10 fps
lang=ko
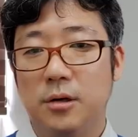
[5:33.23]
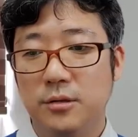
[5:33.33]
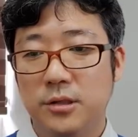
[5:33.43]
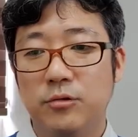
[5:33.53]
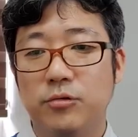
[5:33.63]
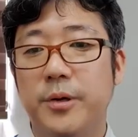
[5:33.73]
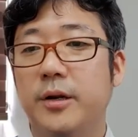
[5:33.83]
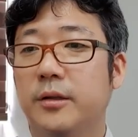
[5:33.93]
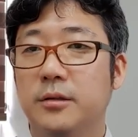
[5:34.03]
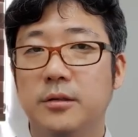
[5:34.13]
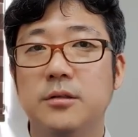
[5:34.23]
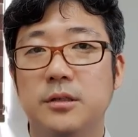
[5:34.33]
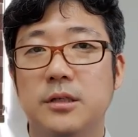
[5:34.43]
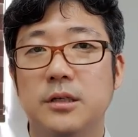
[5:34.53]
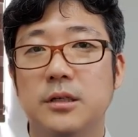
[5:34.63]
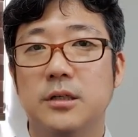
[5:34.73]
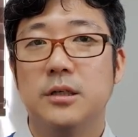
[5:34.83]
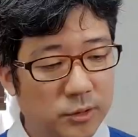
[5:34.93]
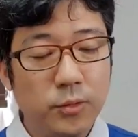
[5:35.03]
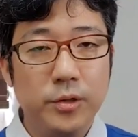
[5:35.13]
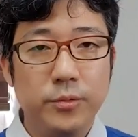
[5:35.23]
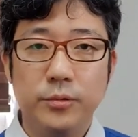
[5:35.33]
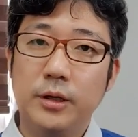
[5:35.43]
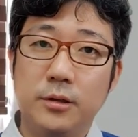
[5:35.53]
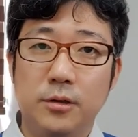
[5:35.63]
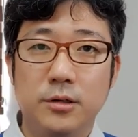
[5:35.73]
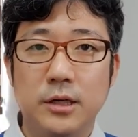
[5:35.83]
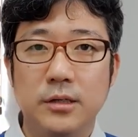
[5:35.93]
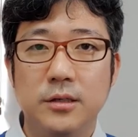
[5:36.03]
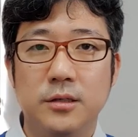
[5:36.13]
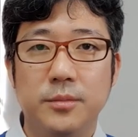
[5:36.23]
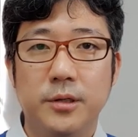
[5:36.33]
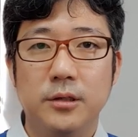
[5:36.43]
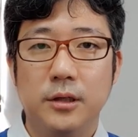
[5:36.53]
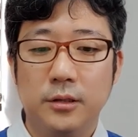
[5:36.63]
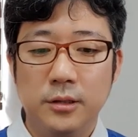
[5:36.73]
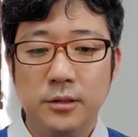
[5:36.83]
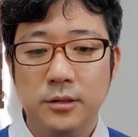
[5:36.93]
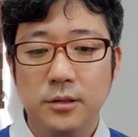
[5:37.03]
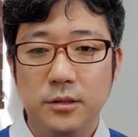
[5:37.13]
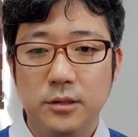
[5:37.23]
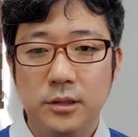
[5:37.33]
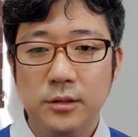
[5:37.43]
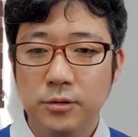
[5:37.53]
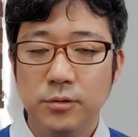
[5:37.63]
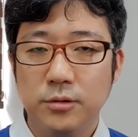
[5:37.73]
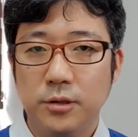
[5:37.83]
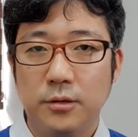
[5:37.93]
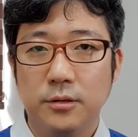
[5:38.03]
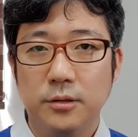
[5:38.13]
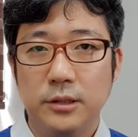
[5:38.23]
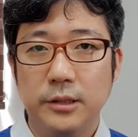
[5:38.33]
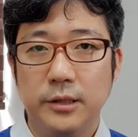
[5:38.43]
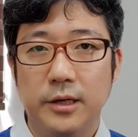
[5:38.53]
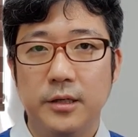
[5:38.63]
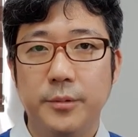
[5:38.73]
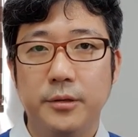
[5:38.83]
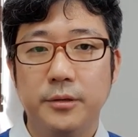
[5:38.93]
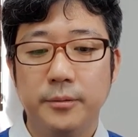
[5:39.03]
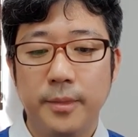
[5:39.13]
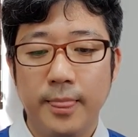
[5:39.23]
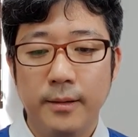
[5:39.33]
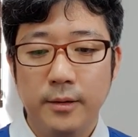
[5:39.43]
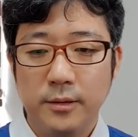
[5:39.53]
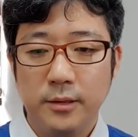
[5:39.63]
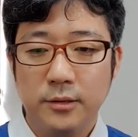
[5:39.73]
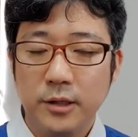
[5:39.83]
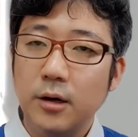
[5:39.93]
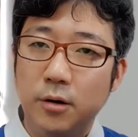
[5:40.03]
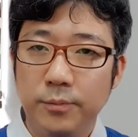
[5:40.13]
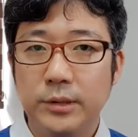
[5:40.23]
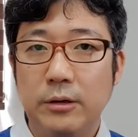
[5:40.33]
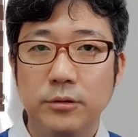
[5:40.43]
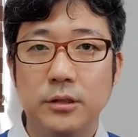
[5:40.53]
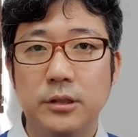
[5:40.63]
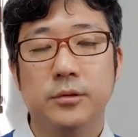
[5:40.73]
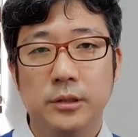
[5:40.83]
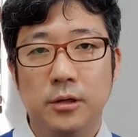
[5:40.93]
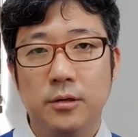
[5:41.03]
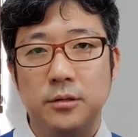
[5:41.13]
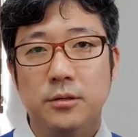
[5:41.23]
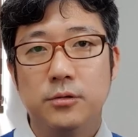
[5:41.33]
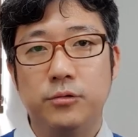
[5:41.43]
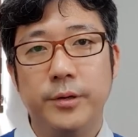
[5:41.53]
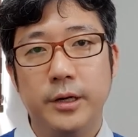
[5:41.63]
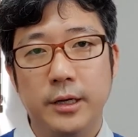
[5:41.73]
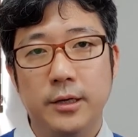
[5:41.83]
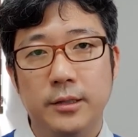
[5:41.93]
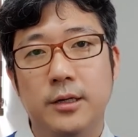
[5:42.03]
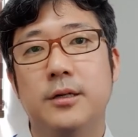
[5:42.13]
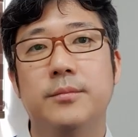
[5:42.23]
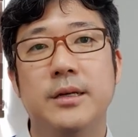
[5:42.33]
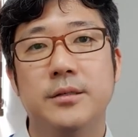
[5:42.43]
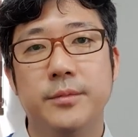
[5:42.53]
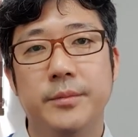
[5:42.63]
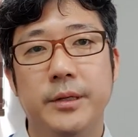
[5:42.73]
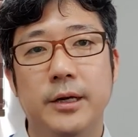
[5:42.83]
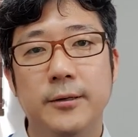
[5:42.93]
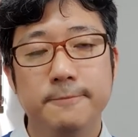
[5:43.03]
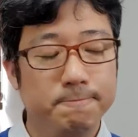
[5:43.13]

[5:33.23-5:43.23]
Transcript: 언제 구별해서 쓰는지 스토리보드에 그런 샷이 있으면 이게 틸트, 틸트로 쓰였는지 아니면은 그냥 트랙 업다운인지 이런 것들을 구별해야 한다는 말씀입니다